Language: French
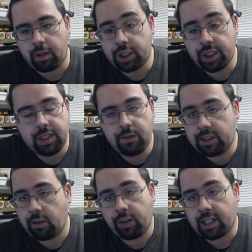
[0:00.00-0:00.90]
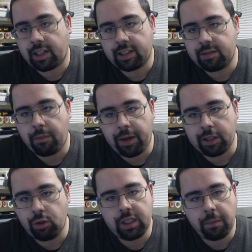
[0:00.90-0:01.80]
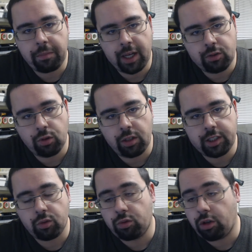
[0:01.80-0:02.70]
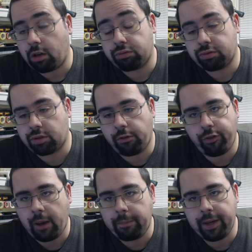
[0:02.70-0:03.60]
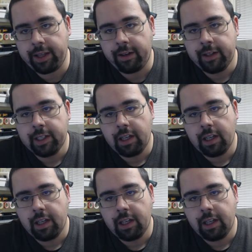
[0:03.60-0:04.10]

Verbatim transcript: j'ai divisé, on va dire, quasiment par deux les températures. L'extrudeur chauffe à peine.